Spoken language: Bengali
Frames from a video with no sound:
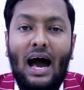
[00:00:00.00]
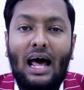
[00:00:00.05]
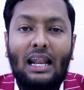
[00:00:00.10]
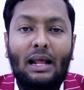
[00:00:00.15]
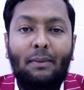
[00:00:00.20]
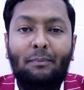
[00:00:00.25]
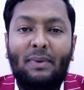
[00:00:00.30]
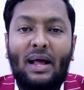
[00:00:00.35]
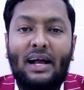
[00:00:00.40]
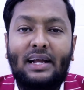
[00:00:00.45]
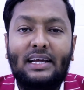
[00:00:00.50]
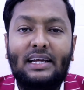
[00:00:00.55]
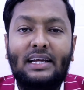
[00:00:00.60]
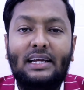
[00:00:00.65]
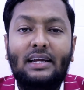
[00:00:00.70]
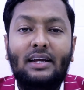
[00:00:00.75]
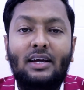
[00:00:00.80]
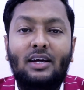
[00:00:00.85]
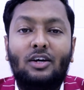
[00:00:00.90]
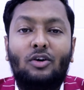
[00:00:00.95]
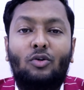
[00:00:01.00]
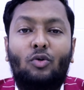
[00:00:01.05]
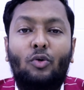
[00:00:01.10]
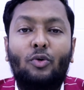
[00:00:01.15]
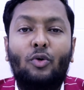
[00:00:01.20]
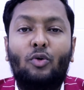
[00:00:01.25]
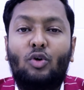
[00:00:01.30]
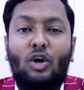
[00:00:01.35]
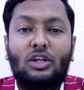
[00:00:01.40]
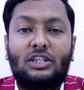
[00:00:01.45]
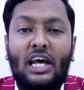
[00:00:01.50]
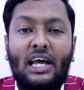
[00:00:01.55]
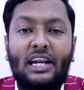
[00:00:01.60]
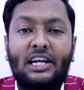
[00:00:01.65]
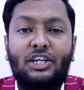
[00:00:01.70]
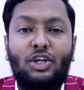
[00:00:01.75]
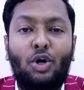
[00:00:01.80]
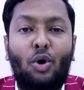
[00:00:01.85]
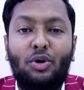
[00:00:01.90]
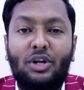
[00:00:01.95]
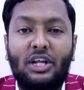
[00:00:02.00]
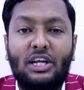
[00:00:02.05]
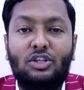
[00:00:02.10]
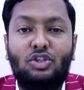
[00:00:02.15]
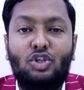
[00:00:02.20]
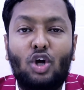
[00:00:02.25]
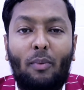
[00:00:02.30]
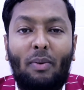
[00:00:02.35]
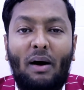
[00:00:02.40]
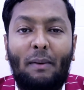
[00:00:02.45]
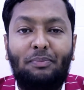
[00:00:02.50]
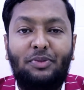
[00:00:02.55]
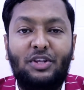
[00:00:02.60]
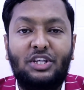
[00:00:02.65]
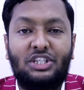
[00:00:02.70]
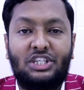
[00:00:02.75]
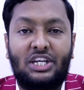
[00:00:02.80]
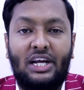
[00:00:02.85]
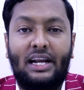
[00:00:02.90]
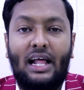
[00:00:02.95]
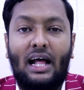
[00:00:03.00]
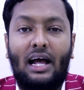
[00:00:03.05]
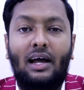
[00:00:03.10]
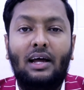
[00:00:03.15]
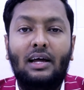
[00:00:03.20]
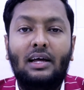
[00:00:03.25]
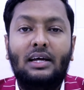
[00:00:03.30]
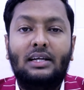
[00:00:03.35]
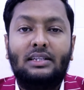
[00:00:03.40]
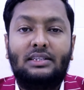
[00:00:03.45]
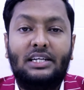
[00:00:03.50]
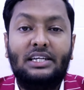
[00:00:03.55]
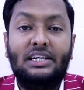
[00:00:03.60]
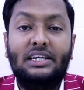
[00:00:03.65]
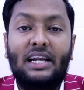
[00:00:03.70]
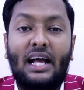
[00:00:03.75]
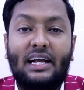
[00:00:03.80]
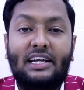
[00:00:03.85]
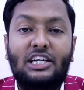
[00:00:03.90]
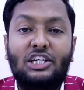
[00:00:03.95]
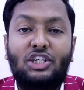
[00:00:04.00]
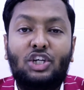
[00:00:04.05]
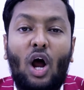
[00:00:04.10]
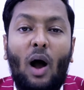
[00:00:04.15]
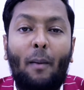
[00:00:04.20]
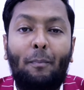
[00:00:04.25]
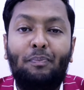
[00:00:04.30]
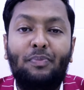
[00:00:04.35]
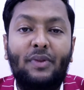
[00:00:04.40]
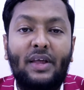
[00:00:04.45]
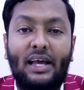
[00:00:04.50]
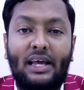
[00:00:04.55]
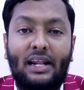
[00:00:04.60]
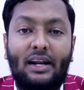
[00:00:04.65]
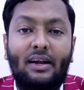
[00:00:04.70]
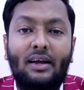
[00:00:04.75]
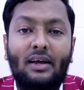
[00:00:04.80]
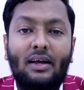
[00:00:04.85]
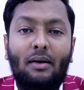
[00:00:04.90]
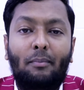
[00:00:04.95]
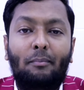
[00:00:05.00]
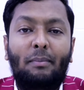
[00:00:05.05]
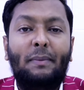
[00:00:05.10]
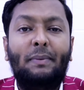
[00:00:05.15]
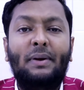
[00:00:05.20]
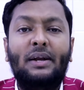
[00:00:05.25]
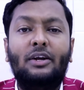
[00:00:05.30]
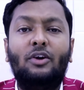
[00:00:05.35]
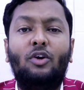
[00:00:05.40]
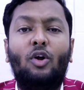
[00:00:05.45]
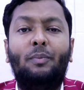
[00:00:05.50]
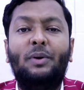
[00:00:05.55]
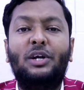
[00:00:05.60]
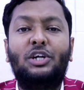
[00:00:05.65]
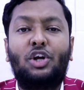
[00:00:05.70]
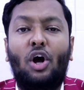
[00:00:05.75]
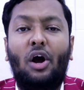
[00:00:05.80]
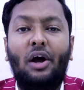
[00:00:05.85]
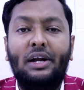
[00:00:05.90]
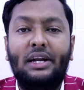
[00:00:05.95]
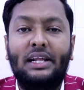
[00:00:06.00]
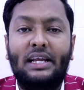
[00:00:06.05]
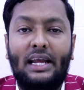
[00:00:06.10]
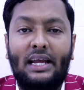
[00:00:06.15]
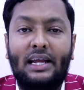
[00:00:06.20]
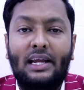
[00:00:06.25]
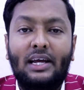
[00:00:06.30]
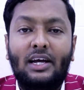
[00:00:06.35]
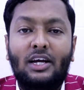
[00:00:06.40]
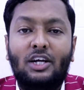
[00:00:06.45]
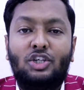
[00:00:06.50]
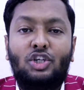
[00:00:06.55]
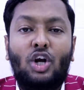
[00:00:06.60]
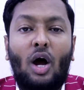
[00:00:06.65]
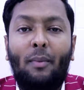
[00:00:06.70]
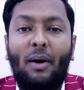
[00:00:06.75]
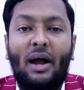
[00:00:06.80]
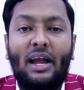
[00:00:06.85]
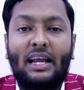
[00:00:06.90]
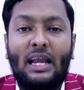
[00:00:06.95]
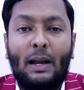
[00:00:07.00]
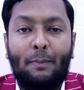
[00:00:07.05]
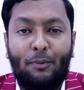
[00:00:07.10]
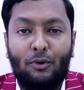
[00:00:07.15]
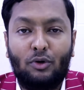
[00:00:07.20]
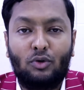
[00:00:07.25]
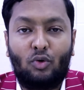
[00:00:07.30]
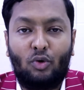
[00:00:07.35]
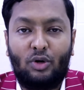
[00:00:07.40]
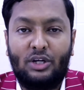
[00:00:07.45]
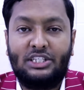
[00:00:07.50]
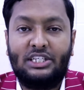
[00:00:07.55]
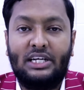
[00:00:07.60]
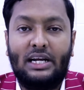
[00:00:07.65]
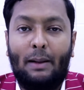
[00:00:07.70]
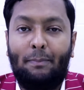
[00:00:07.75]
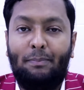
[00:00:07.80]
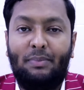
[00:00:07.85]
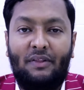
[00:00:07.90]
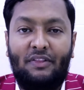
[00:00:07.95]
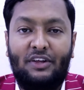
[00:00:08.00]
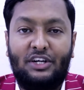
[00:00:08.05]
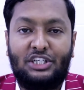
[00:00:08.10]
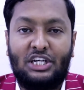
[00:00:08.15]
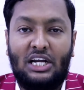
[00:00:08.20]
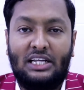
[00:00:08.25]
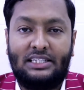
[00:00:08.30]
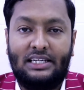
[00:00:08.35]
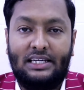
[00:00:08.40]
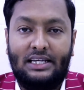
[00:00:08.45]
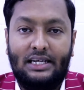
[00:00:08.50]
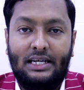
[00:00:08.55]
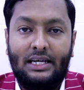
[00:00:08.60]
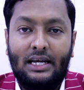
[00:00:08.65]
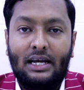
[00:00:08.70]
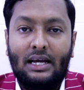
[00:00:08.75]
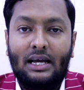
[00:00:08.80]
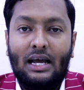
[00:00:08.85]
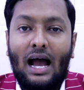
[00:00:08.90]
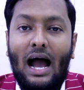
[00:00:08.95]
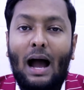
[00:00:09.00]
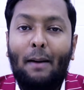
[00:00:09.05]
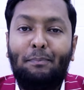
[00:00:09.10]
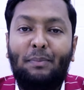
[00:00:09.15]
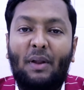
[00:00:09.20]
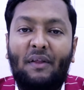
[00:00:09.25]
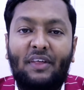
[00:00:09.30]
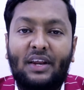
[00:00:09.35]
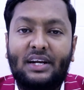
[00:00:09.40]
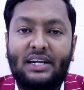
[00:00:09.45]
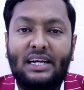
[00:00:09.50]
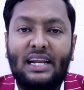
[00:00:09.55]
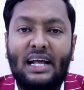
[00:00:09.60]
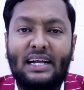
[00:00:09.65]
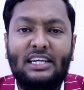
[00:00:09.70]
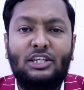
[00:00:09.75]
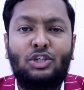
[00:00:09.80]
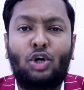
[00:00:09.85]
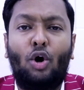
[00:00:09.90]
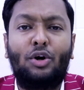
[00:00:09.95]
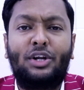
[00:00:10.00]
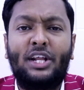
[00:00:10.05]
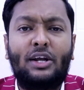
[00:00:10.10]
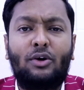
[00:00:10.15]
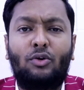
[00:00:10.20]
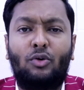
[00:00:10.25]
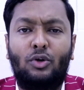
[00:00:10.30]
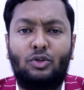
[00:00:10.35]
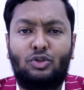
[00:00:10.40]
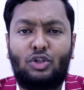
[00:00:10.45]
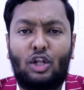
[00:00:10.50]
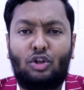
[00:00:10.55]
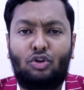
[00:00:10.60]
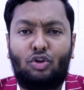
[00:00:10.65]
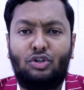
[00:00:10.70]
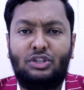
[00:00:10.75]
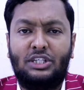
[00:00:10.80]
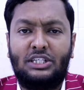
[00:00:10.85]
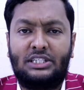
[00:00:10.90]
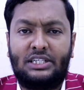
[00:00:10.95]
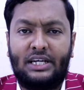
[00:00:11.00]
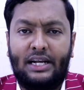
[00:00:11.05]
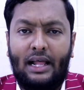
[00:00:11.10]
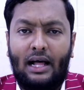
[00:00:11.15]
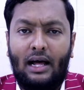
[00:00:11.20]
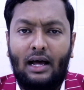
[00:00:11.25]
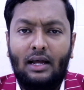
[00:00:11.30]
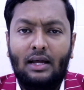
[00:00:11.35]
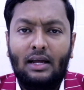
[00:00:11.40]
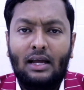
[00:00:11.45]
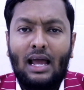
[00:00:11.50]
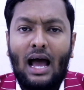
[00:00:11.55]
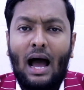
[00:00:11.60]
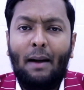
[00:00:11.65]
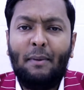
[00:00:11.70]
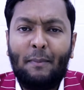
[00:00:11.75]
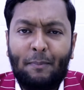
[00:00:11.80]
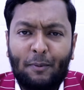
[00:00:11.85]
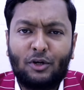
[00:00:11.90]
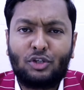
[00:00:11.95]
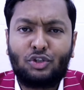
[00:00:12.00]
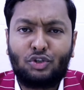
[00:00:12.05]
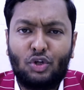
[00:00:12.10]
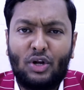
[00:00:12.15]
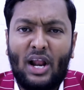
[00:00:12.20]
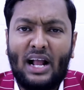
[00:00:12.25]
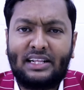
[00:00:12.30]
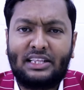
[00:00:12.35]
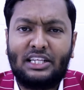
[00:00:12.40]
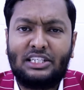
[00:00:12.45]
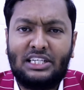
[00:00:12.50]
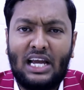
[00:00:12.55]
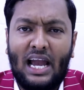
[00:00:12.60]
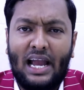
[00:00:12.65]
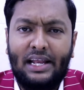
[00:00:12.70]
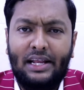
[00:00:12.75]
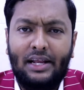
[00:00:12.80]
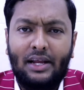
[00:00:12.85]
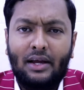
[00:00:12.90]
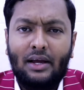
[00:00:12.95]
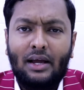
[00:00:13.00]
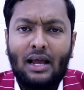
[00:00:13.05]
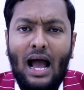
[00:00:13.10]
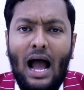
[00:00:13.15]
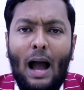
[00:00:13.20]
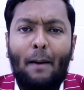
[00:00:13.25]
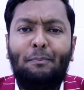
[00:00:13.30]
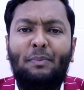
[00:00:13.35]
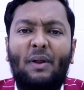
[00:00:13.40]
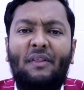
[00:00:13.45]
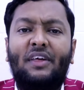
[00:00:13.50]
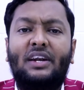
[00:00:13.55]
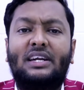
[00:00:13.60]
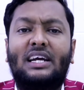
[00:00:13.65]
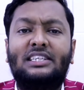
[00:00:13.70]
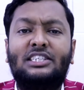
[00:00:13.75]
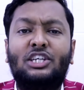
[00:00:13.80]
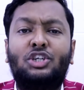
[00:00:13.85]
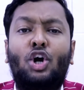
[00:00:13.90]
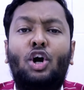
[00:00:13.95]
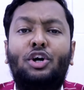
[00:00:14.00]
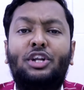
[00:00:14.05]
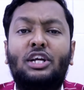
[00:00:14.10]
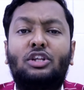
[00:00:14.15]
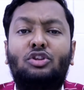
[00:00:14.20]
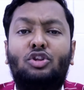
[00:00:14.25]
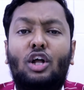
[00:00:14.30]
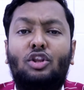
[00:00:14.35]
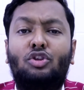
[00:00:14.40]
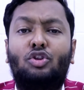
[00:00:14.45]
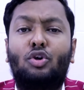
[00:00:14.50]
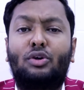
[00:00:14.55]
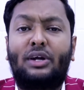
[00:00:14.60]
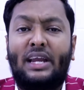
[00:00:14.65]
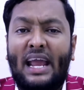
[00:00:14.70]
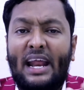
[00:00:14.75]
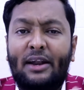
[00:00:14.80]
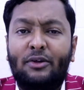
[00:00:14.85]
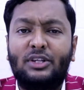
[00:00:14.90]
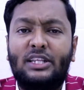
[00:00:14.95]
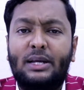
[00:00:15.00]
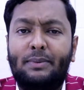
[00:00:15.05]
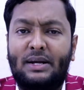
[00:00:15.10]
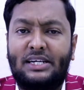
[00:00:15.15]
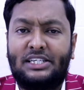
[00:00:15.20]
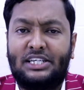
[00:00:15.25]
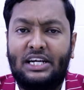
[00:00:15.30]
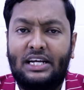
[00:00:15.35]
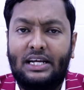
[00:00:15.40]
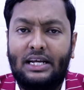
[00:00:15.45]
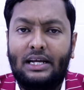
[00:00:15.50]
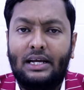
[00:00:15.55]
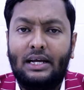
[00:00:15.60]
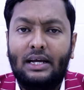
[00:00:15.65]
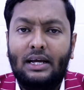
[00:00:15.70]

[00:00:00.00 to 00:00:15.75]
আলেম নাকি কোনো কথারই সঠিক জবাব দিচ্ছে না তিনি নাকি স্বপ্নের বিভিন্ন বিষয় নিয়ে সময় ক্ষেপণ করেছেন আপনাদের সাথে আপনাদেরকে নাকি সঠিক কোনো তথ্য দিচ্ছে না আমি প্রশ্ন রাখতে চাই আপনাদের কাছে সঠিক তথ্য কেন দিবে সে